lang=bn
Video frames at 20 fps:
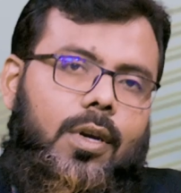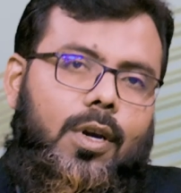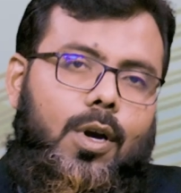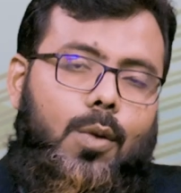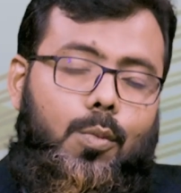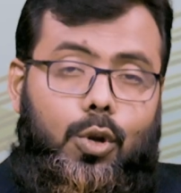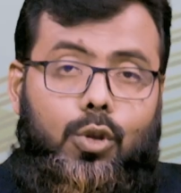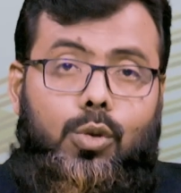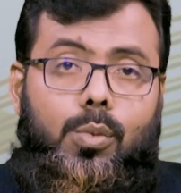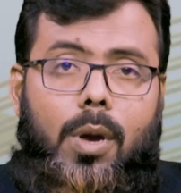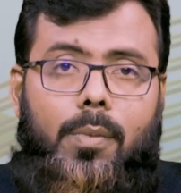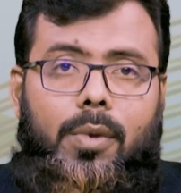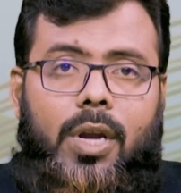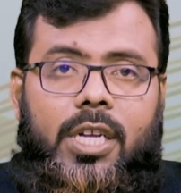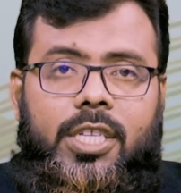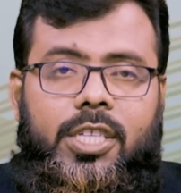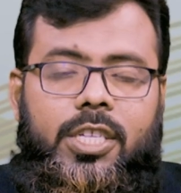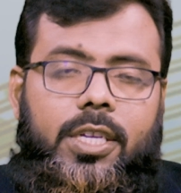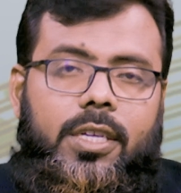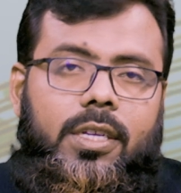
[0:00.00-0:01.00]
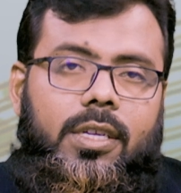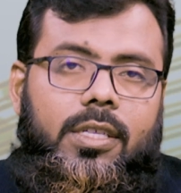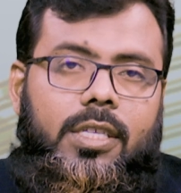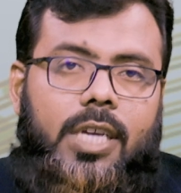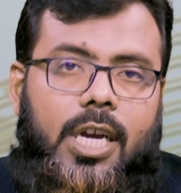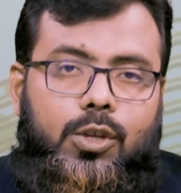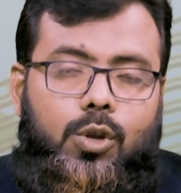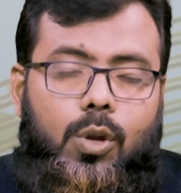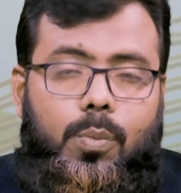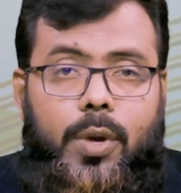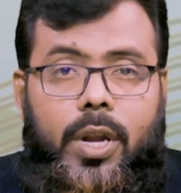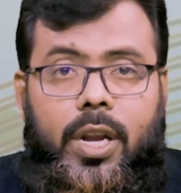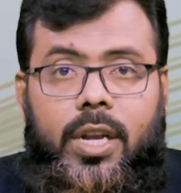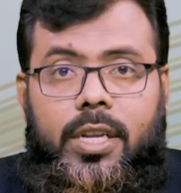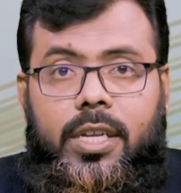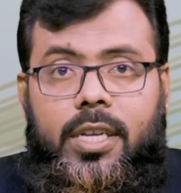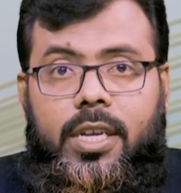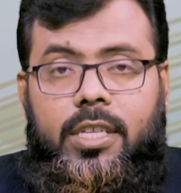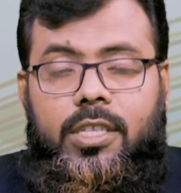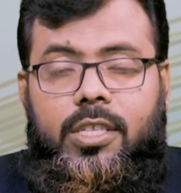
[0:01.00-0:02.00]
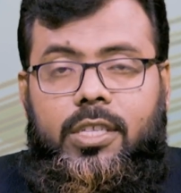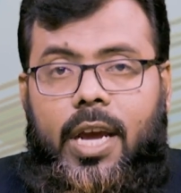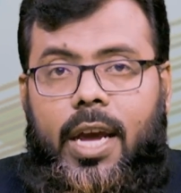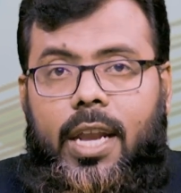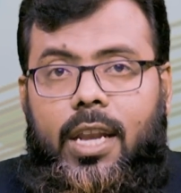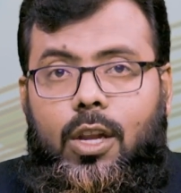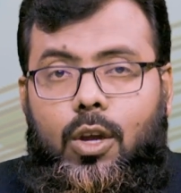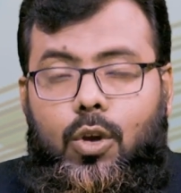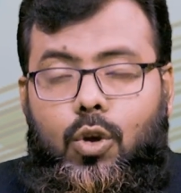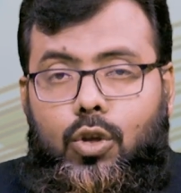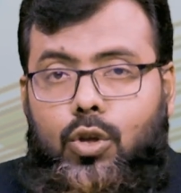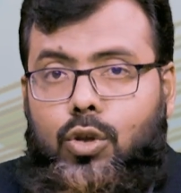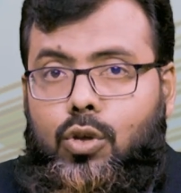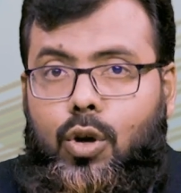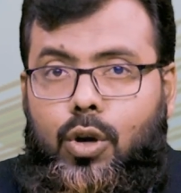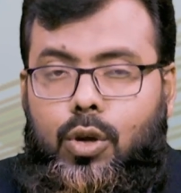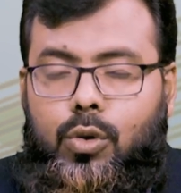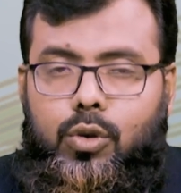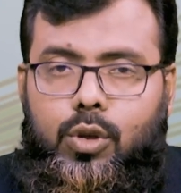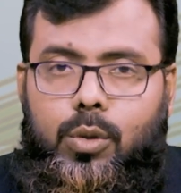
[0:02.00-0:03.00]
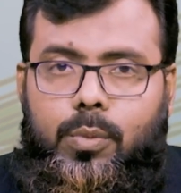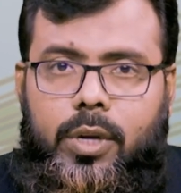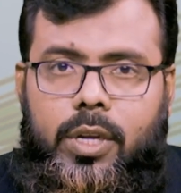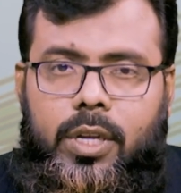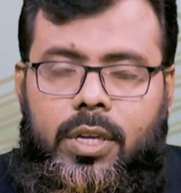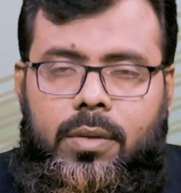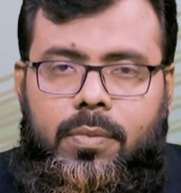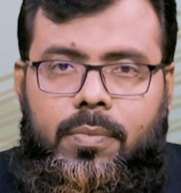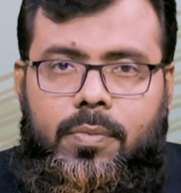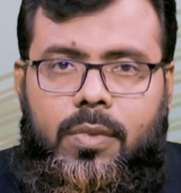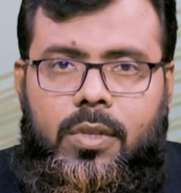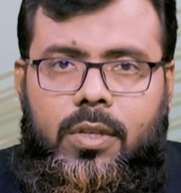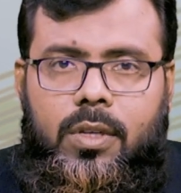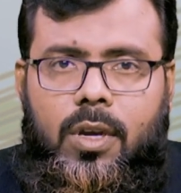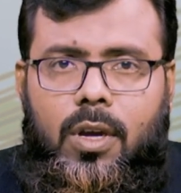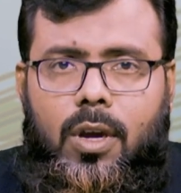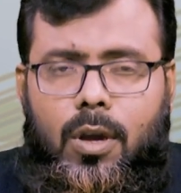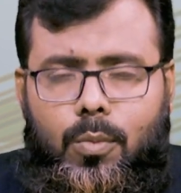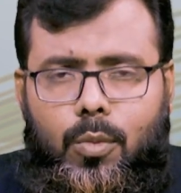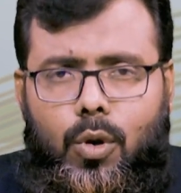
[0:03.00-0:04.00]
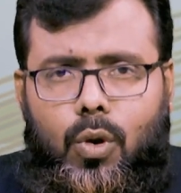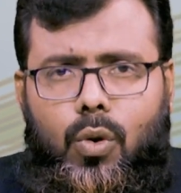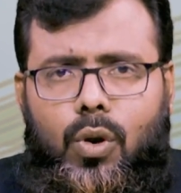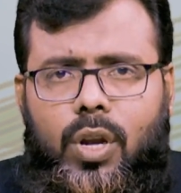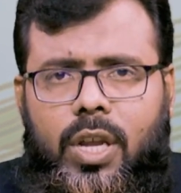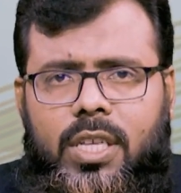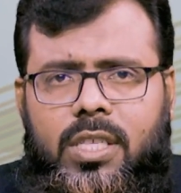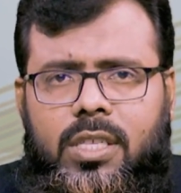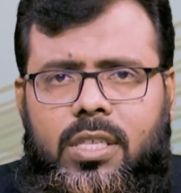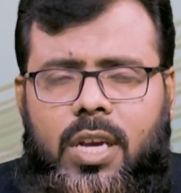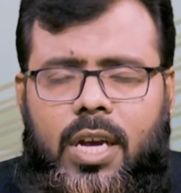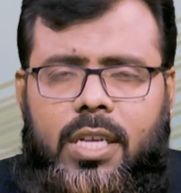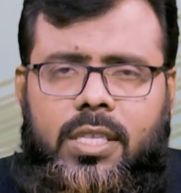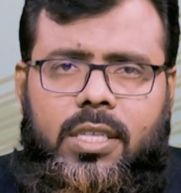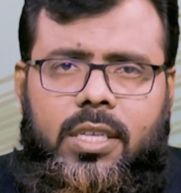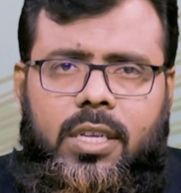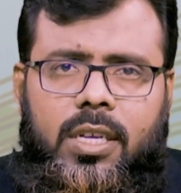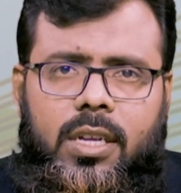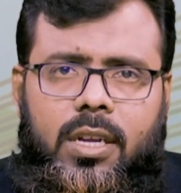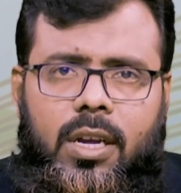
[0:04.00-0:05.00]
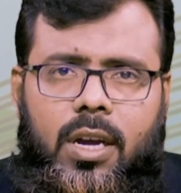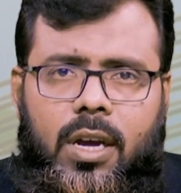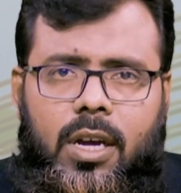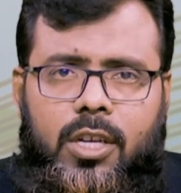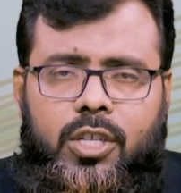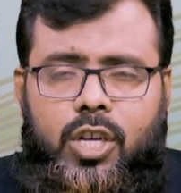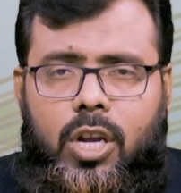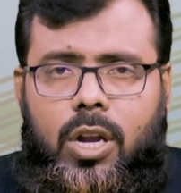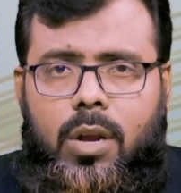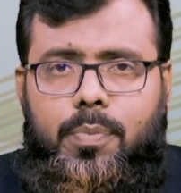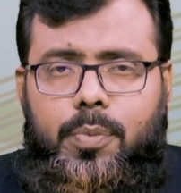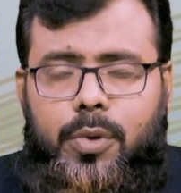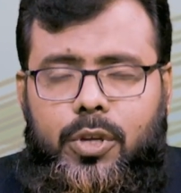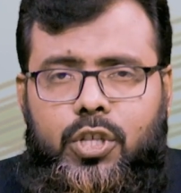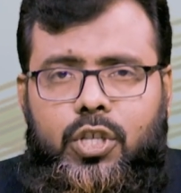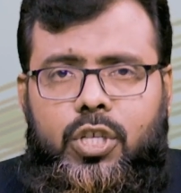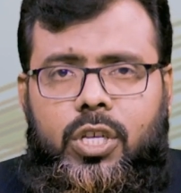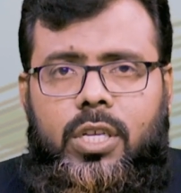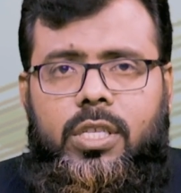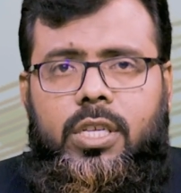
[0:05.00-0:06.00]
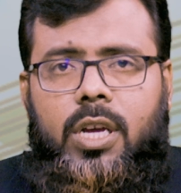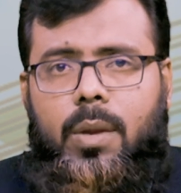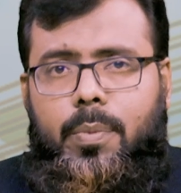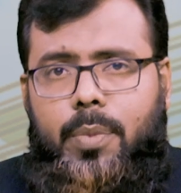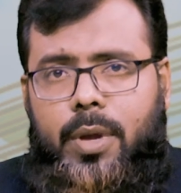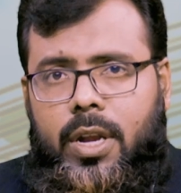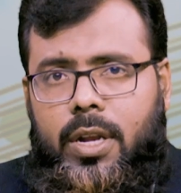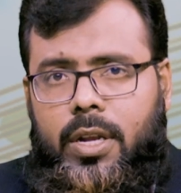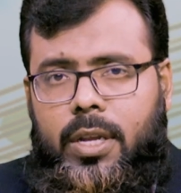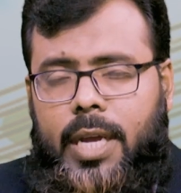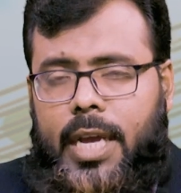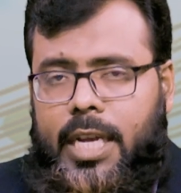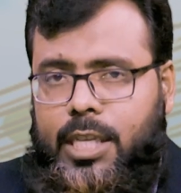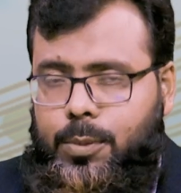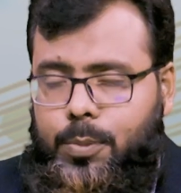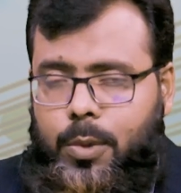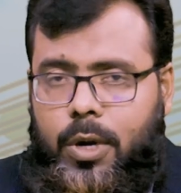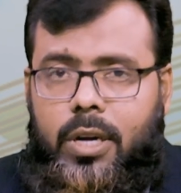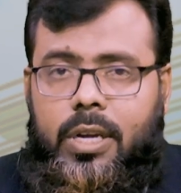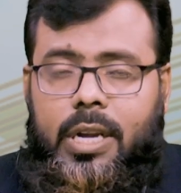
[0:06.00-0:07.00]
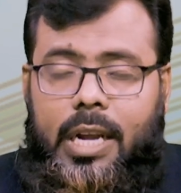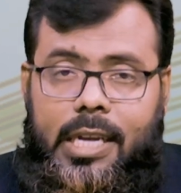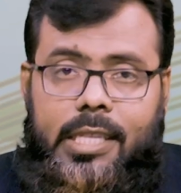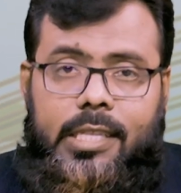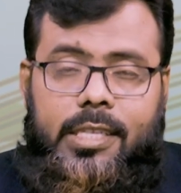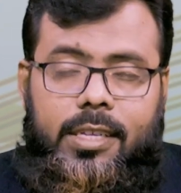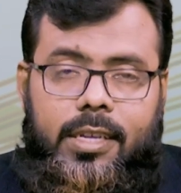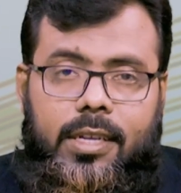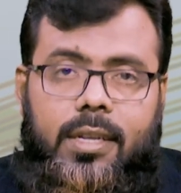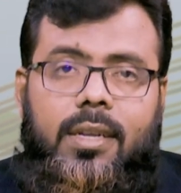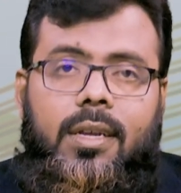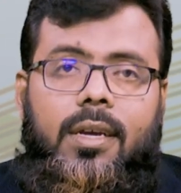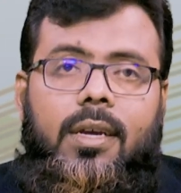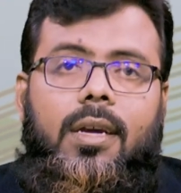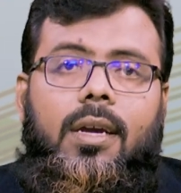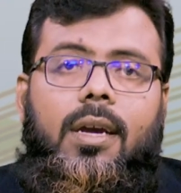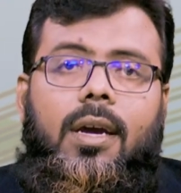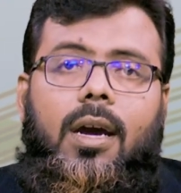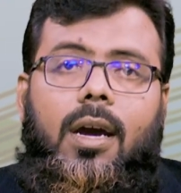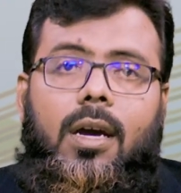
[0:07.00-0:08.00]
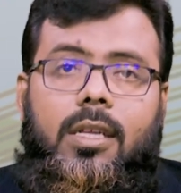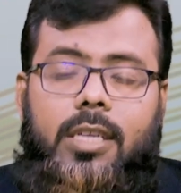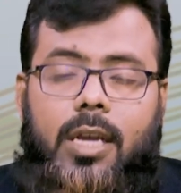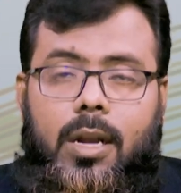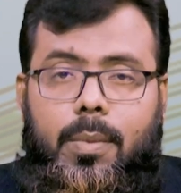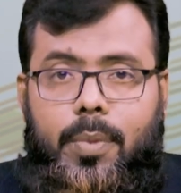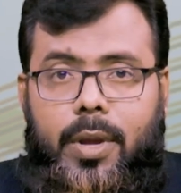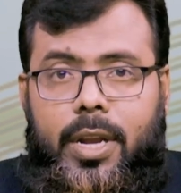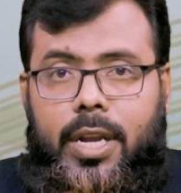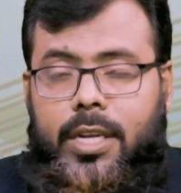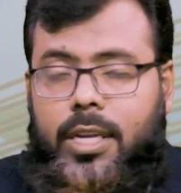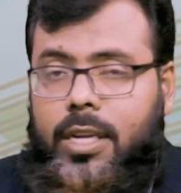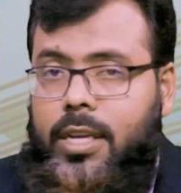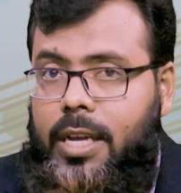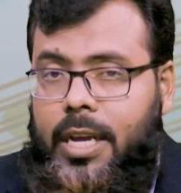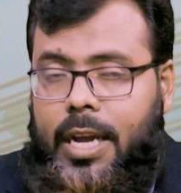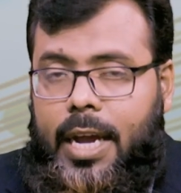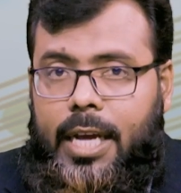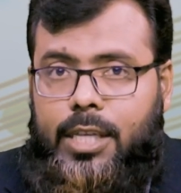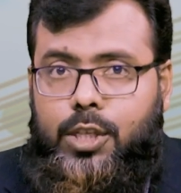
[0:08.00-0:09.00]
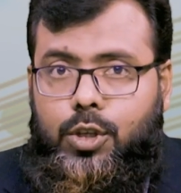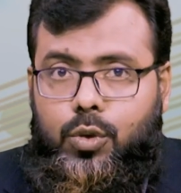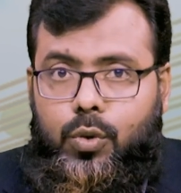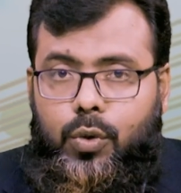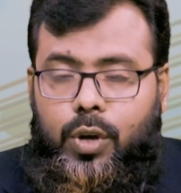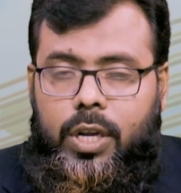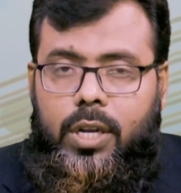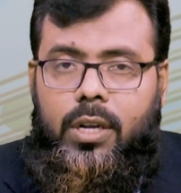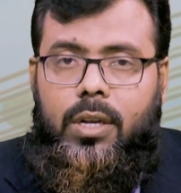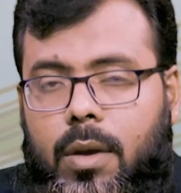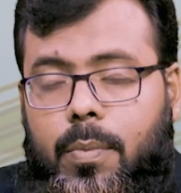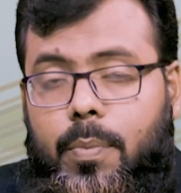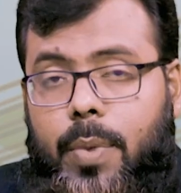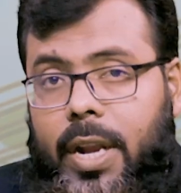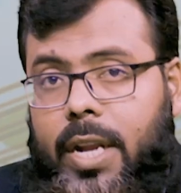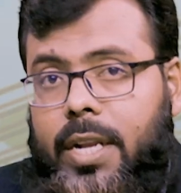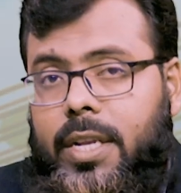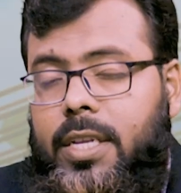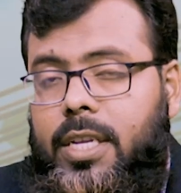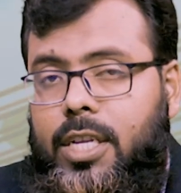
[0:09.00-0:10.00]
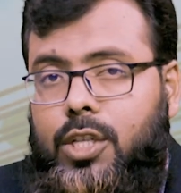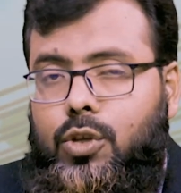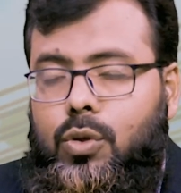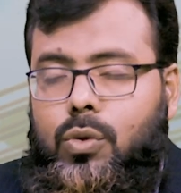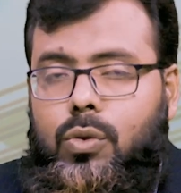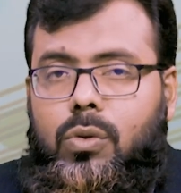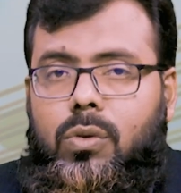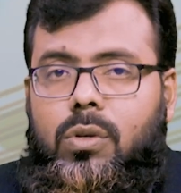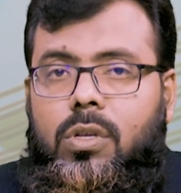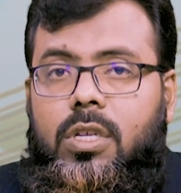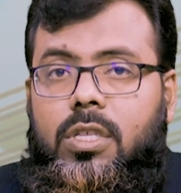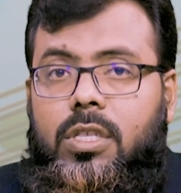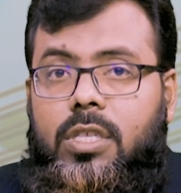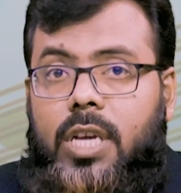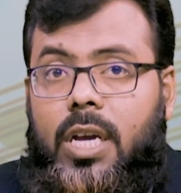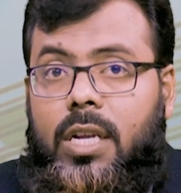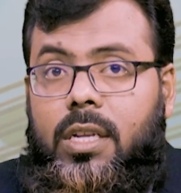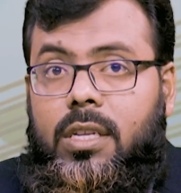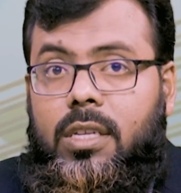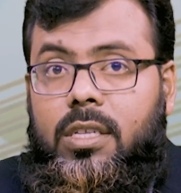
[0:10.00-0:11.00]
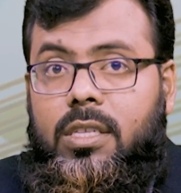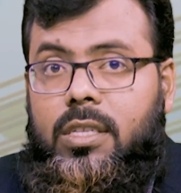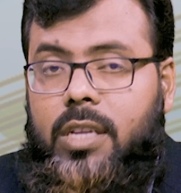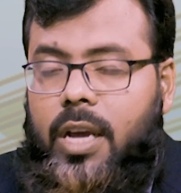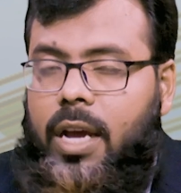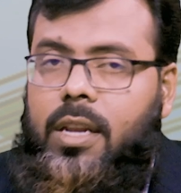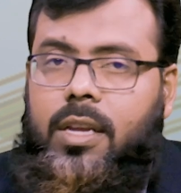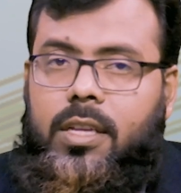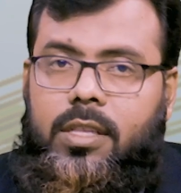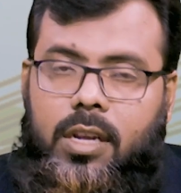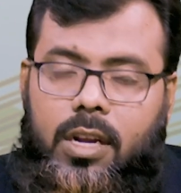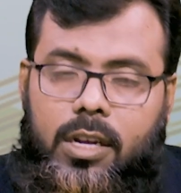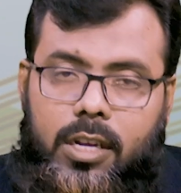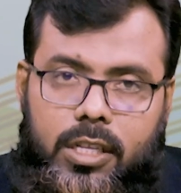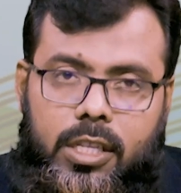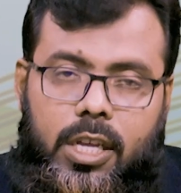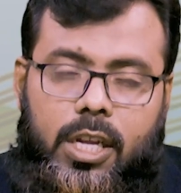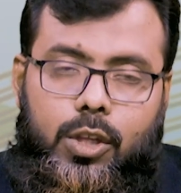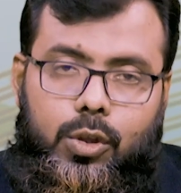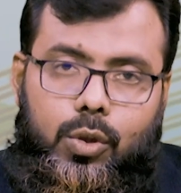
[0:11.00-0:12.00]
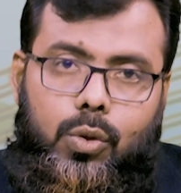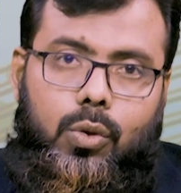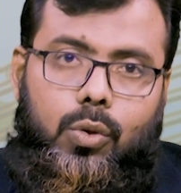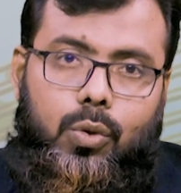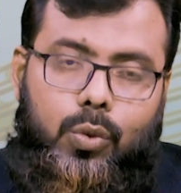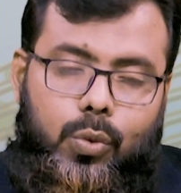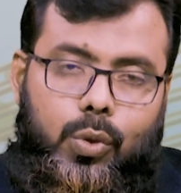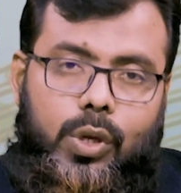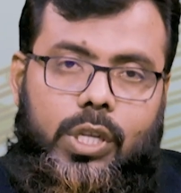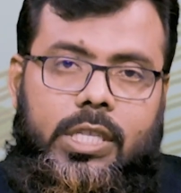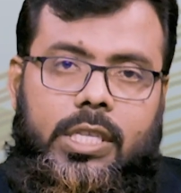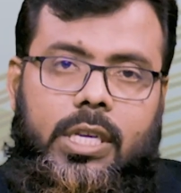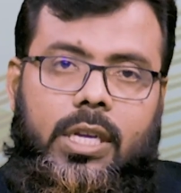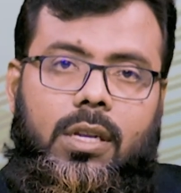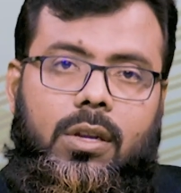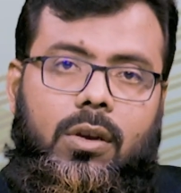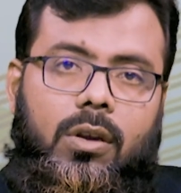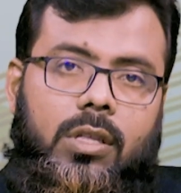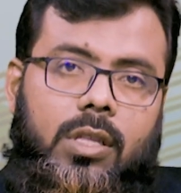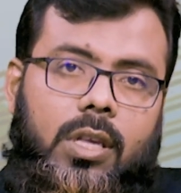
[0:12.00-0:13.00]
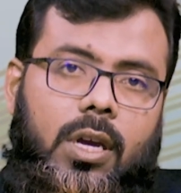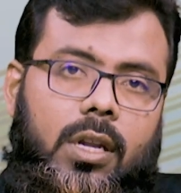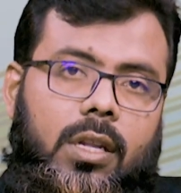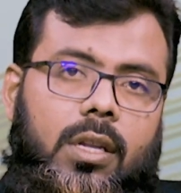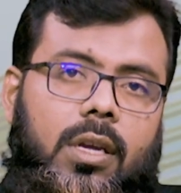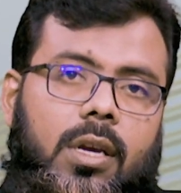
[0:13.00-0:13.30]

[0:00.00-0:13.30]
প্রথমে আমরা আসি যে আসলে প্যারেন্টিংয়ের স্টাইল কত ধরনের হতে পারে মোরলেস আজকের সারা বিশ্বে যারা প্যারেন্টিং এক্সপার্ট আছেন যারা প্যারেন্টিং নিয়ে কাজ করেন প্যারেন্টিংয়ের জন্য চারটি স্টাইলকে তারা নির্ধারিত করেছেন অর্থাৎ